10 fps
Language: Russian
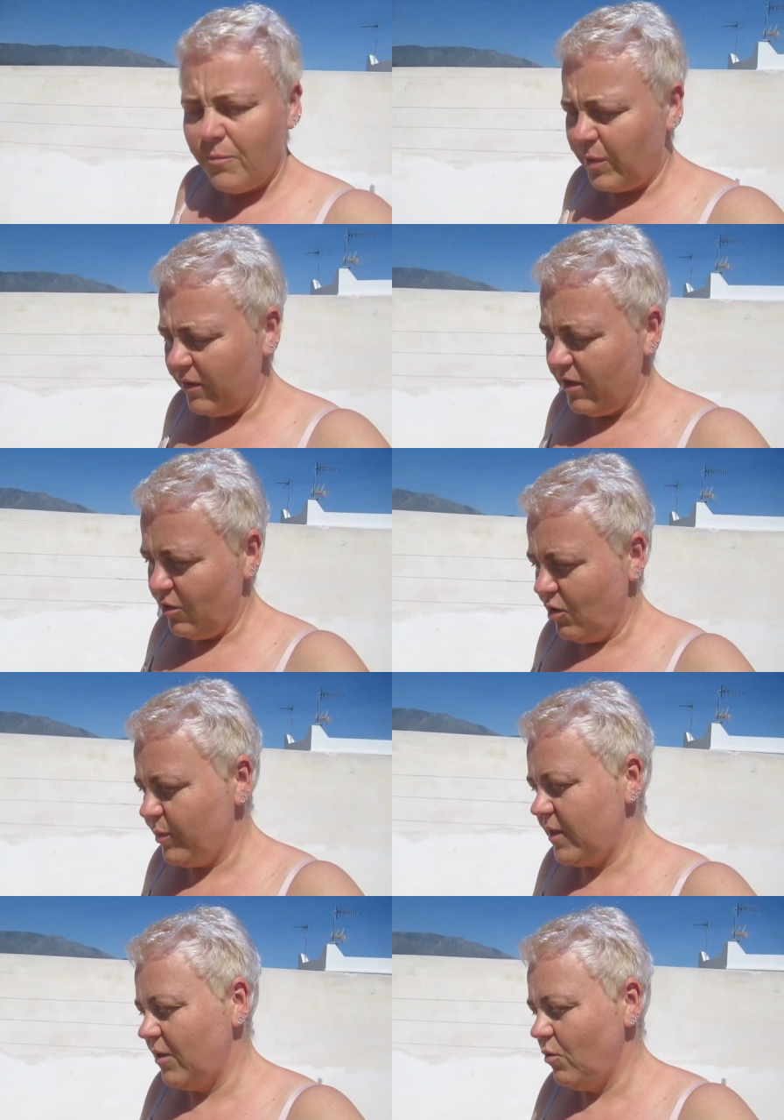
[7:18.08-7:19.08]
проведаю
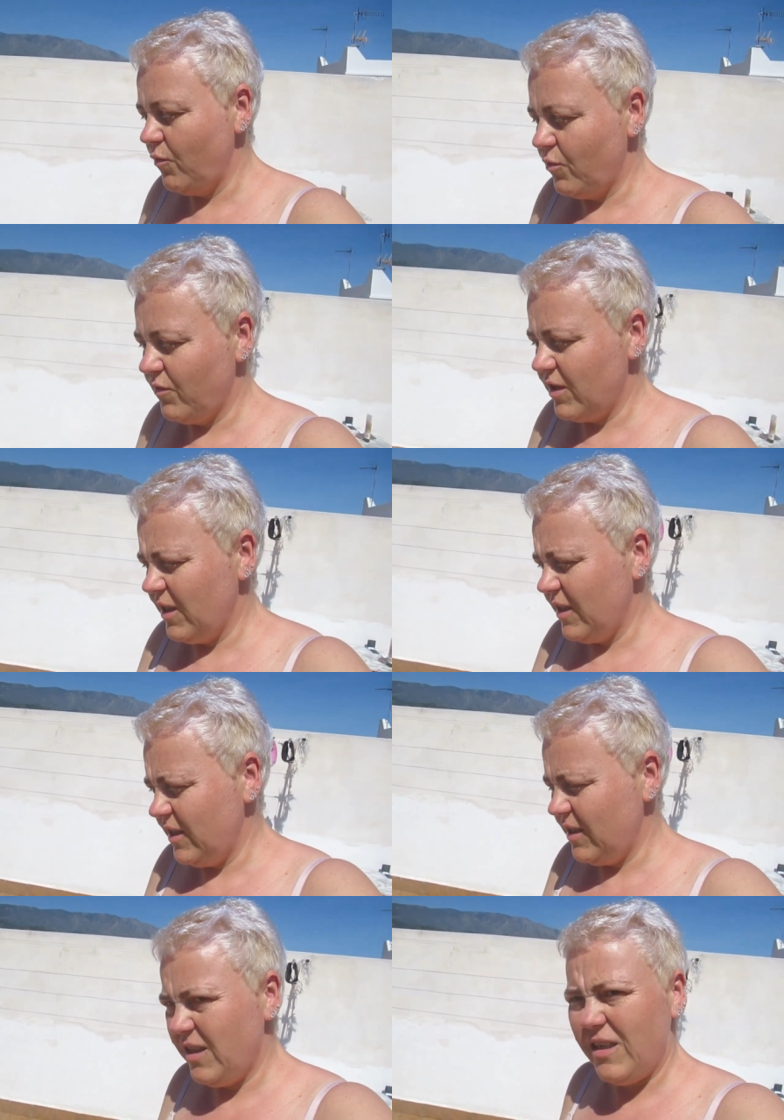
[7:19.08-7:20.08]
обстановку за
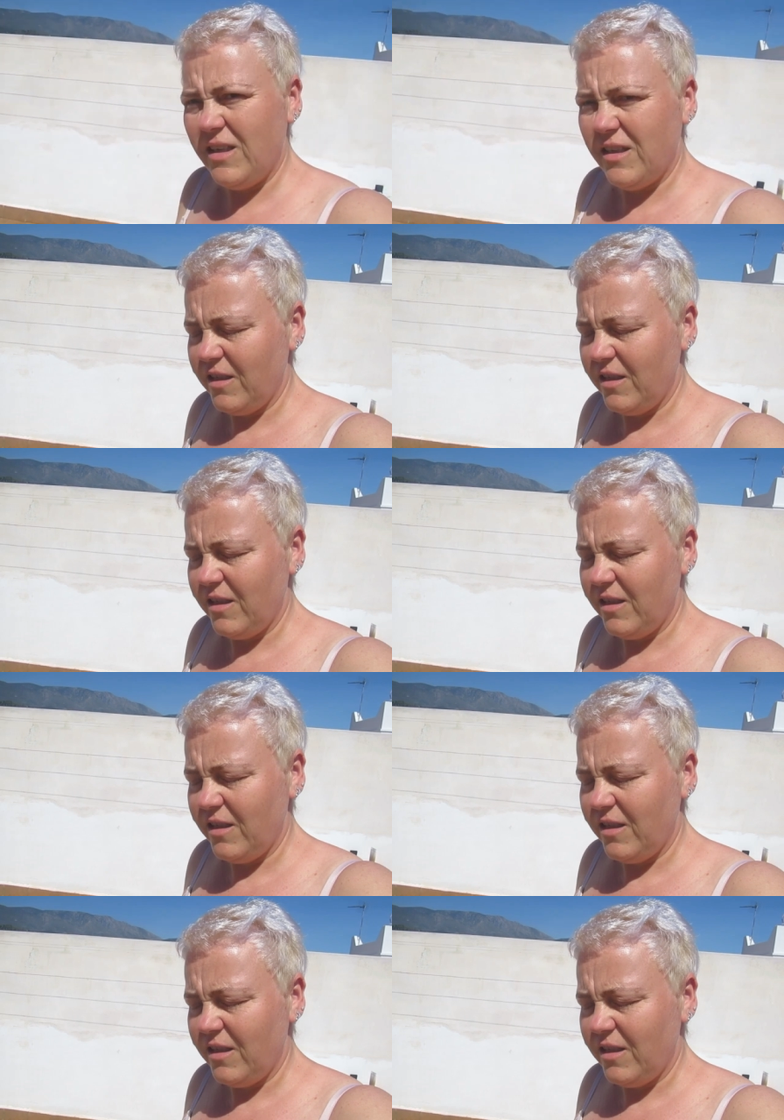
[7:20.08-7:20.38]
эти дни.